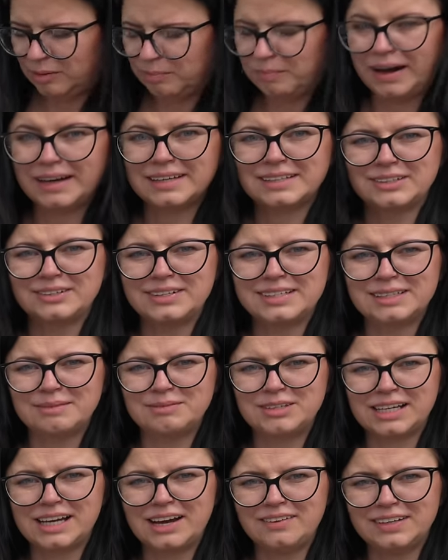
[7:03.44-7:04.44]
Bardzo
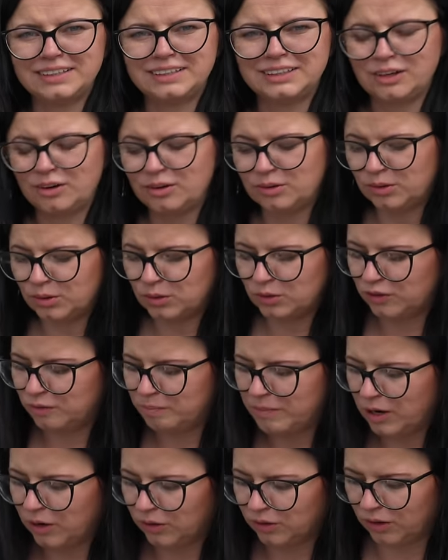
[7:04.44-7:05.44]
jestem ciekawa tych ogórków
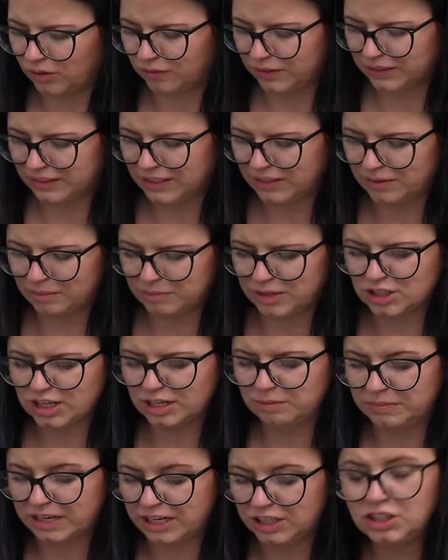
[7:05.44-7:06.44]
melonowych. Nie wiem,
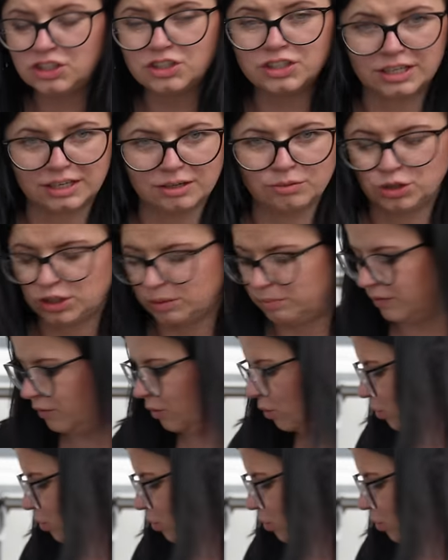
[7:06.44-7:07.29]
jeżeli mieliście je u siebie w